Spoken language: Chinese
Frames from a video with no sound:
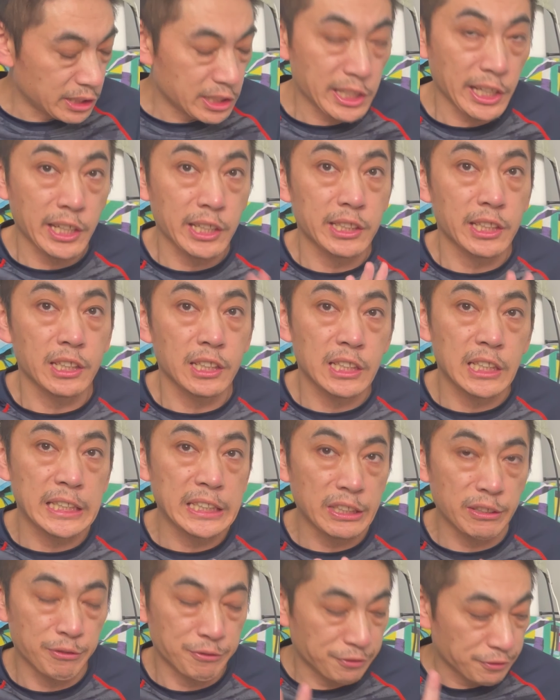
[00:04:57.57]
这个呢可
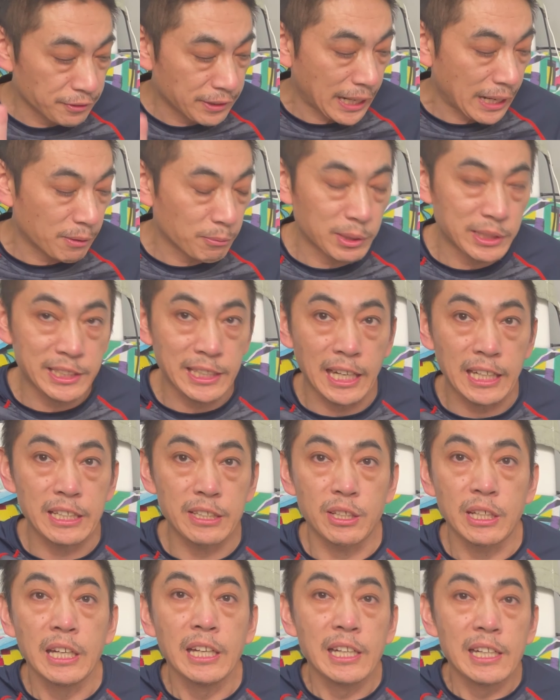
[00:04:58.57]
以覆盖我家
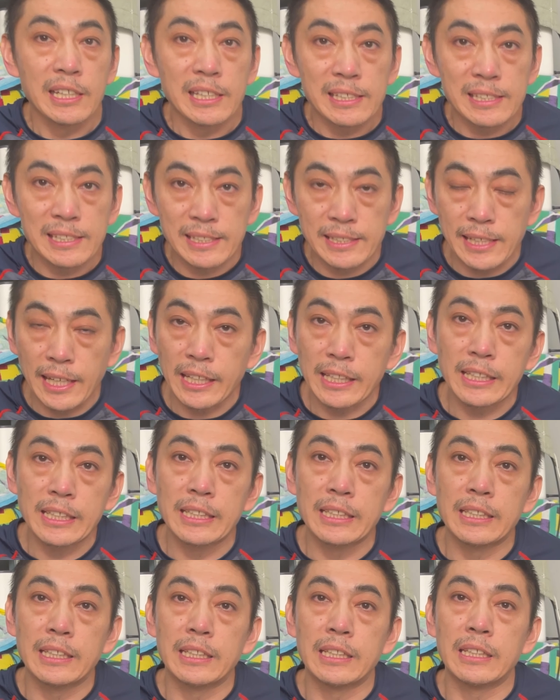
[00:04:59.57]
里三
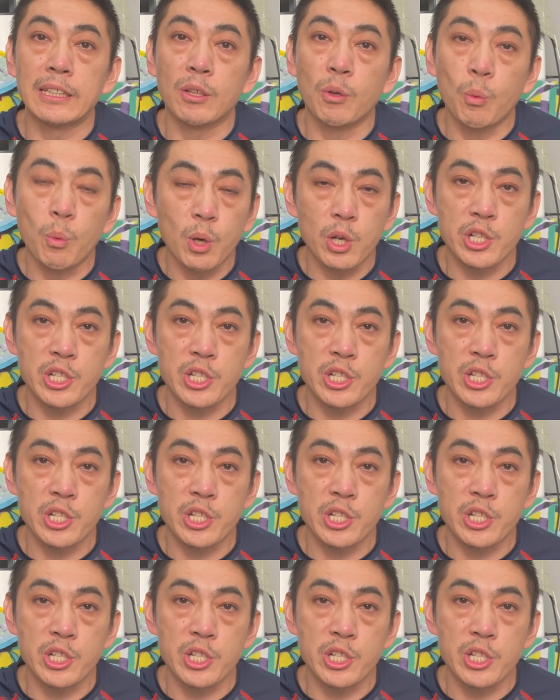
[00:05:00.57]
个卧